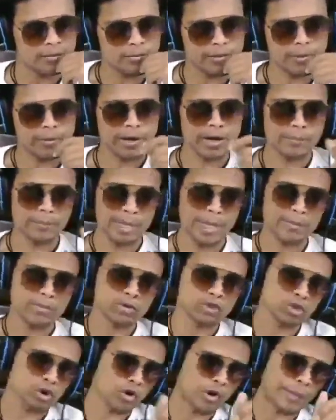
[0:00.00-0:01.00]
మిమ్మల్ని మీ
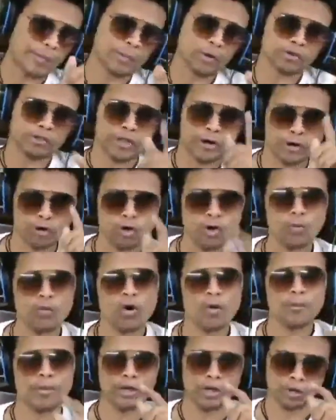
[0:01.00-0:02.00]
ముందు ఓడిపోతే
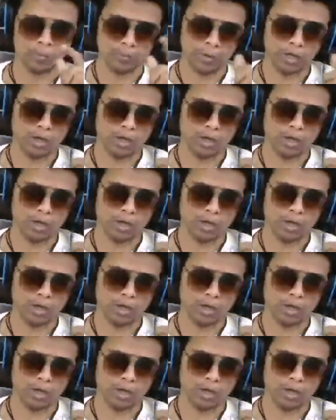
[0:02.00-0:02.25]
నువ్వు మీరు